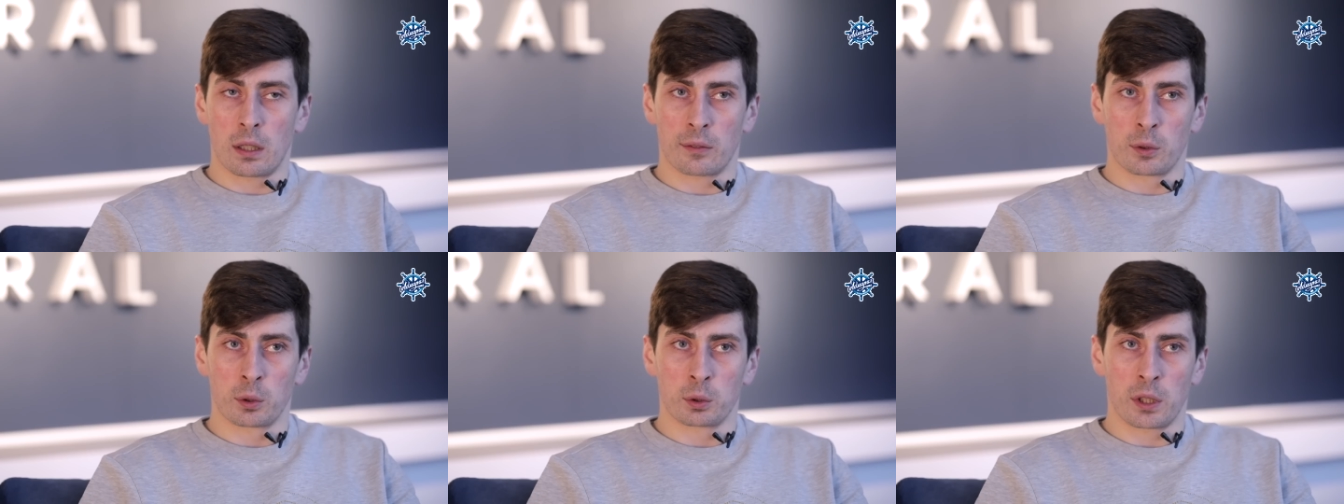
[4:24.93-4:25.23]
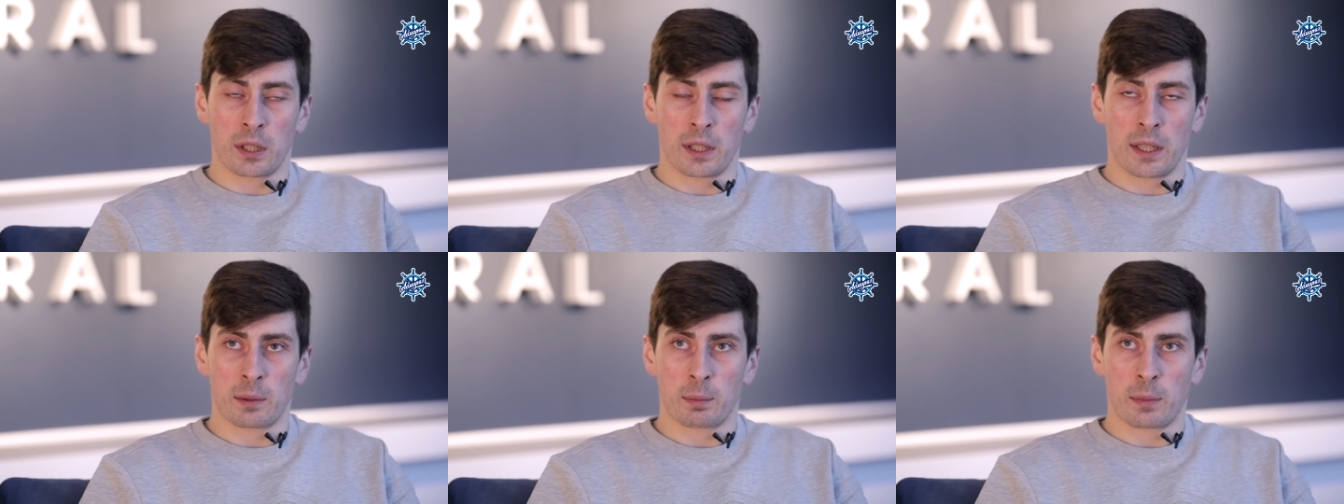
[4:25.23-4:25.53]

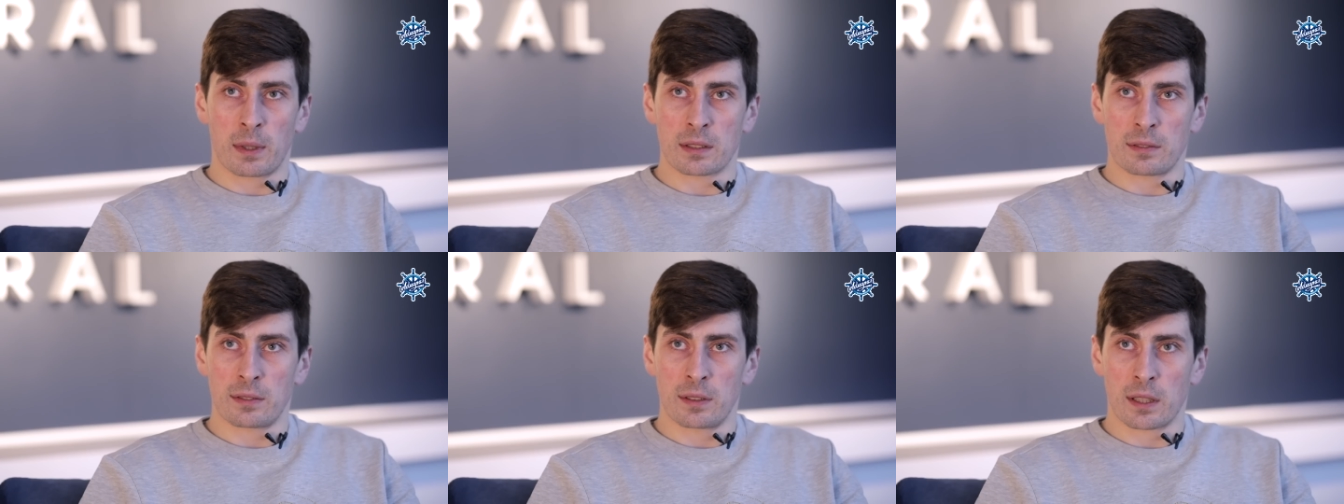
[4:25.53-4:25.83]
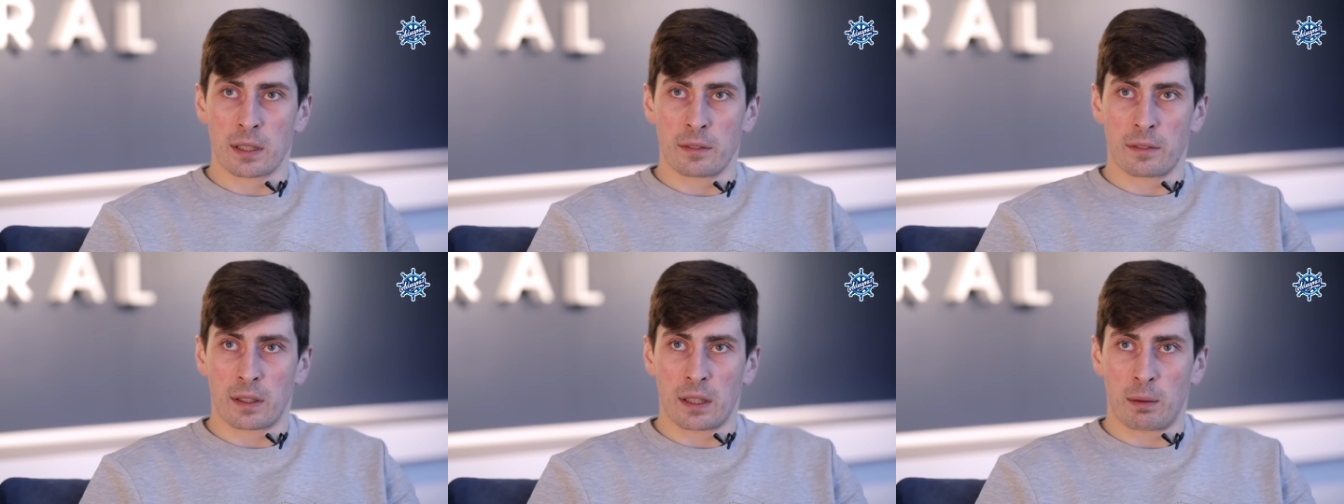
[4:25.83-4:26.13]
внутренняя
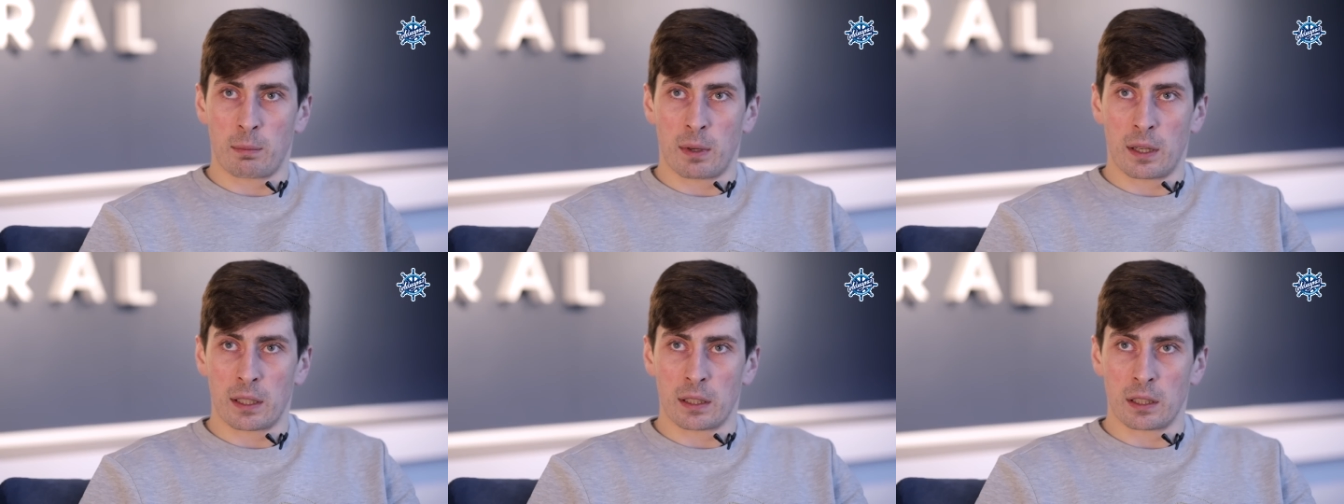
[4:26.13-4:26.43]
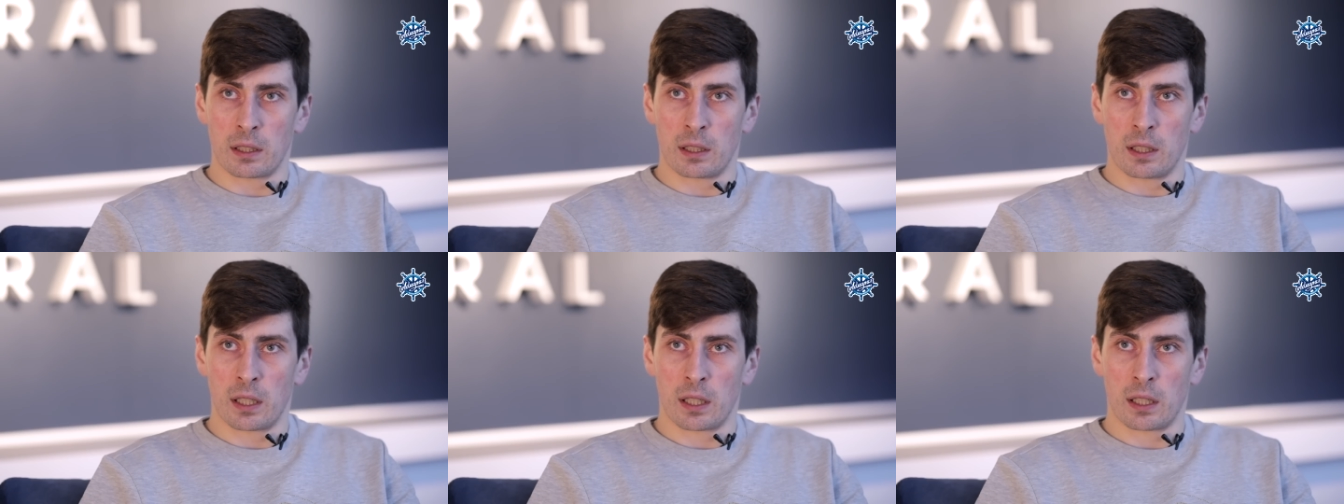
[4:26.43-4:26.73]
атмосфера в
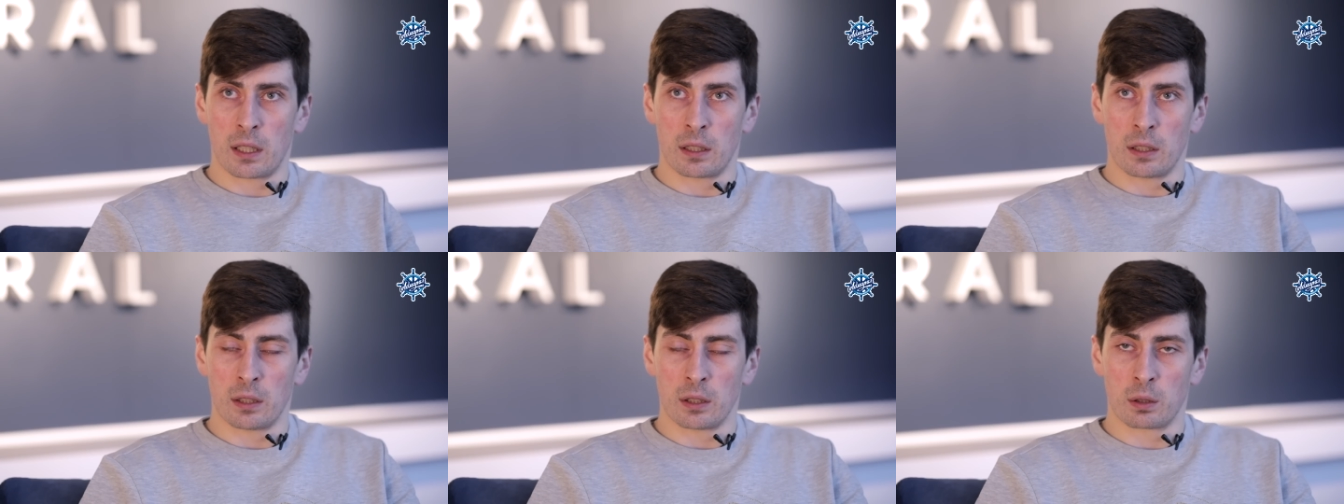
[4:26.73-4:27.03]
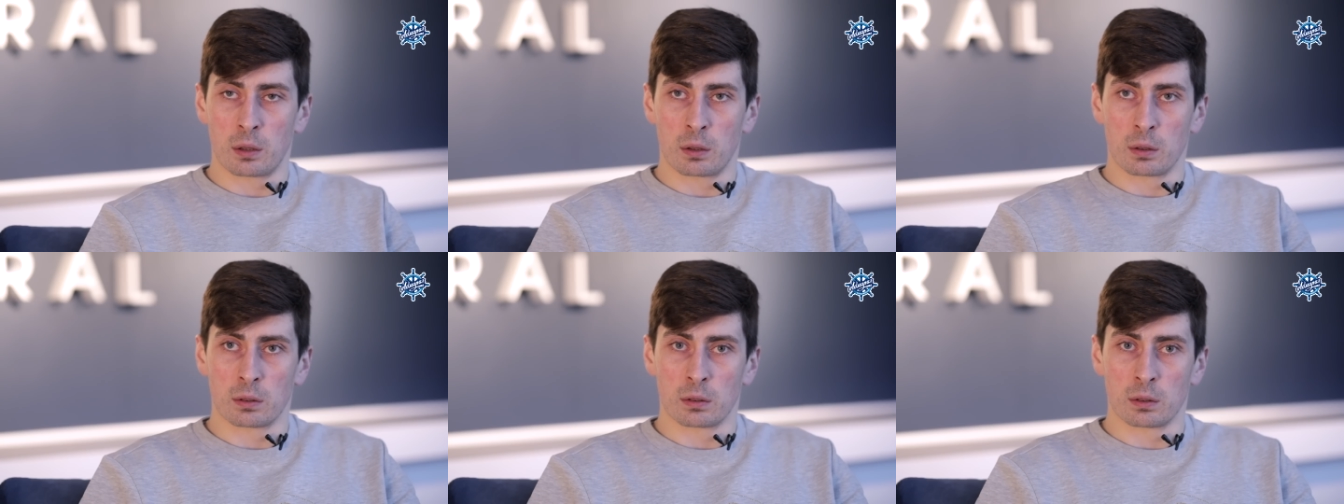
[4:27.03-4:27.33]
команде, да, и
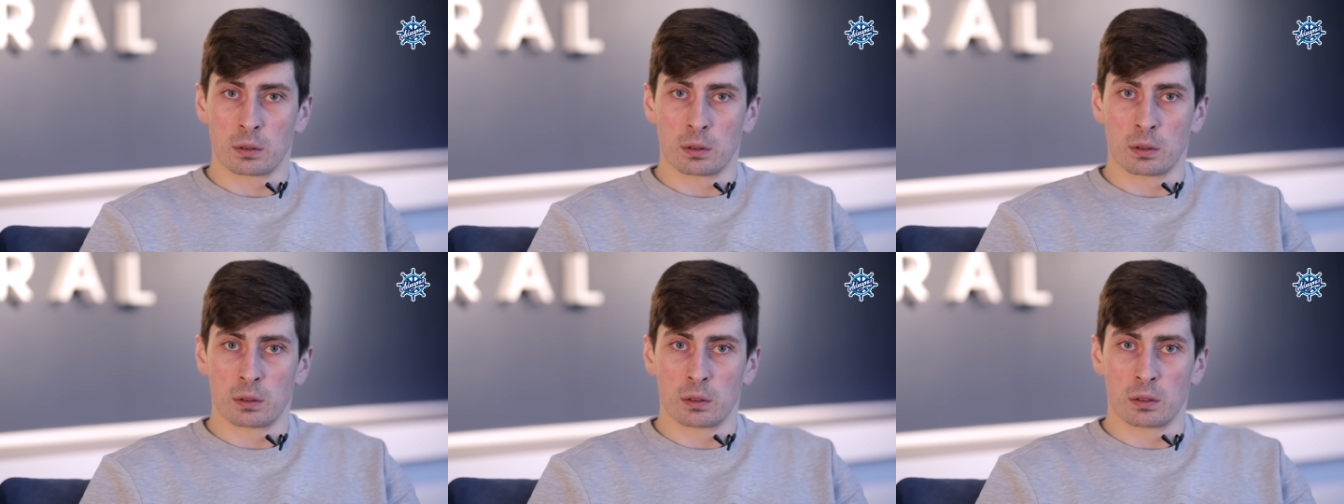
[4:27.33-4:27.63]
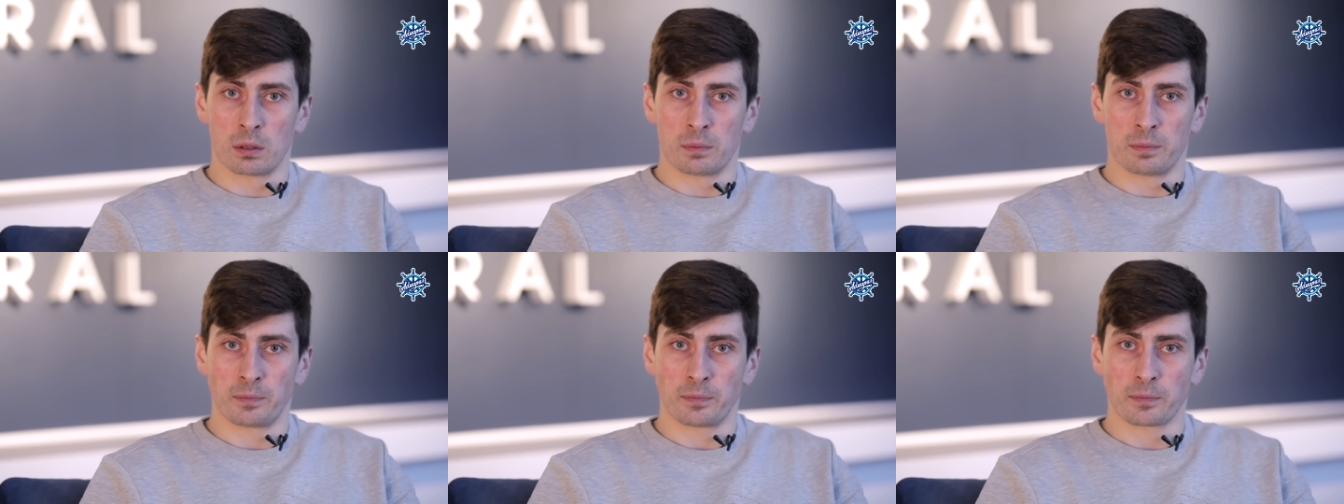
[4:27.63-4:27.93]

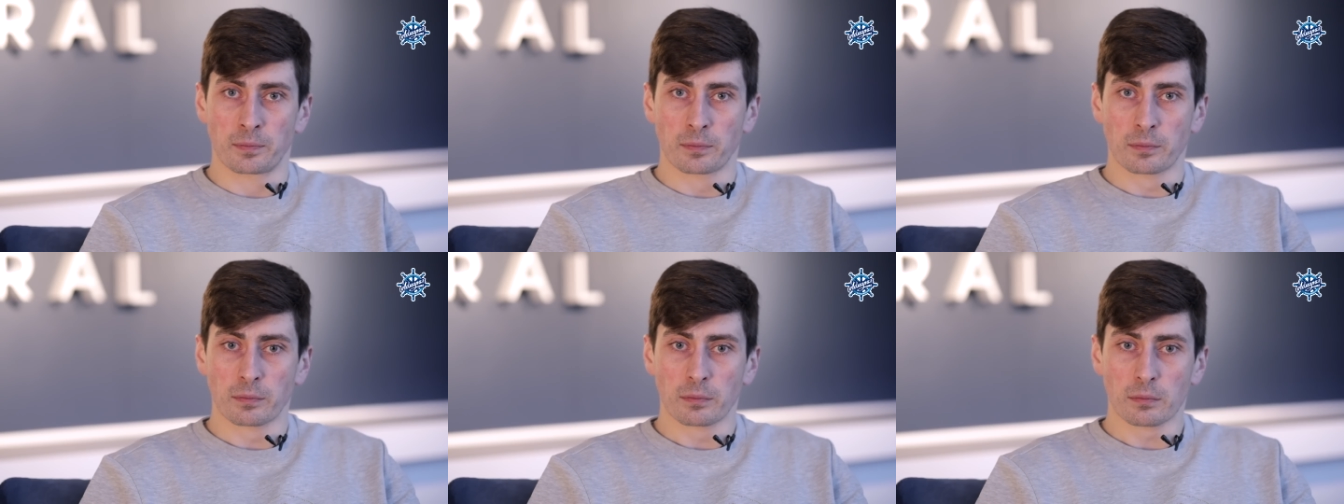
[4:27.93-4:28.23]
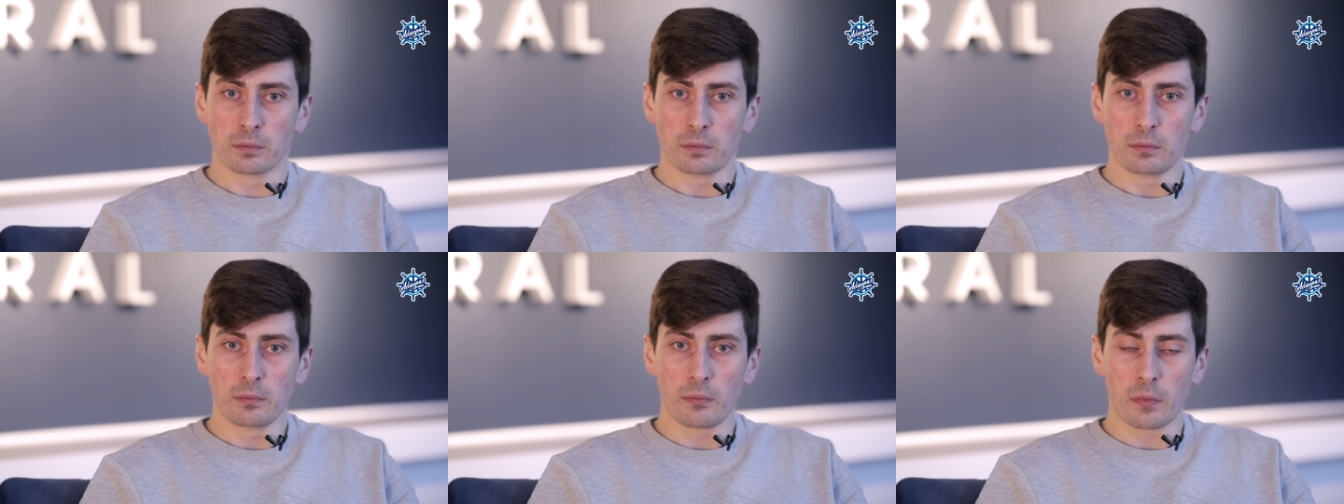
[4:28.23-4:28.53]
то
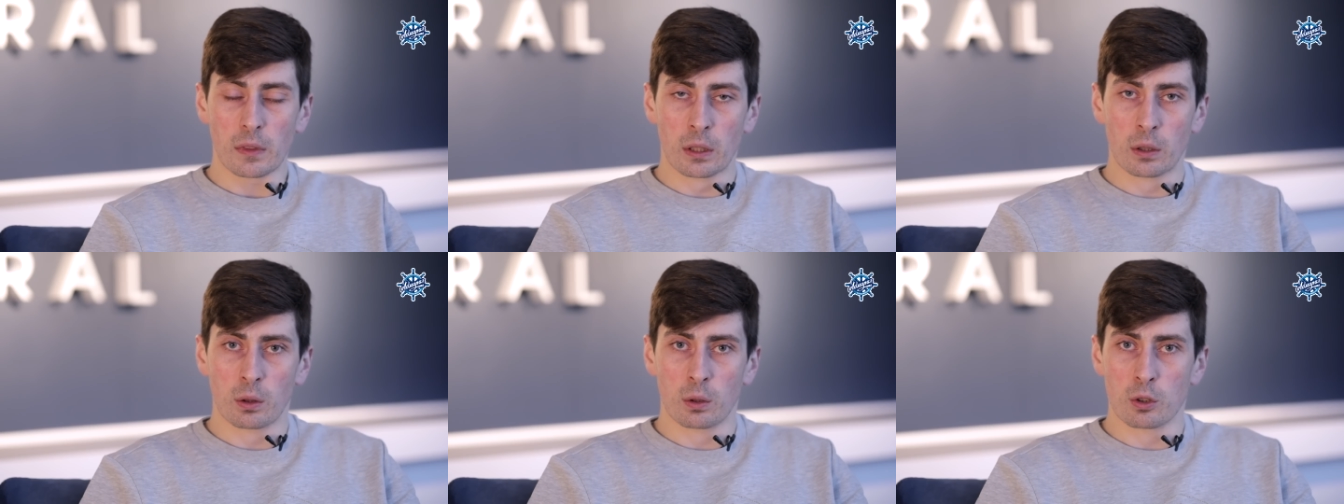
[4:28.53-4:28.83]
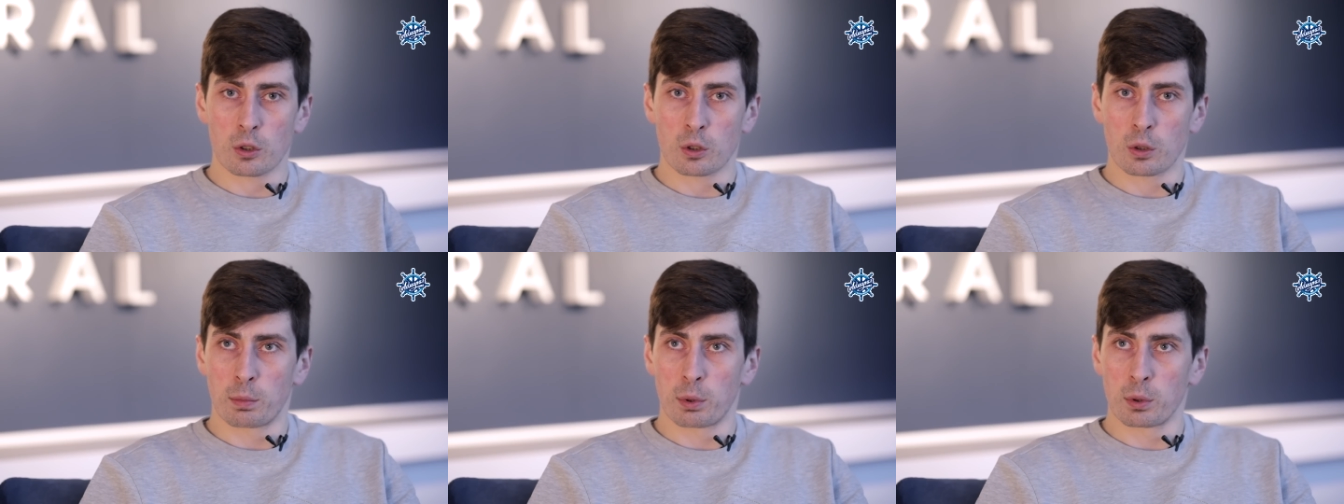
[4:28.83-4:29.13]
то, что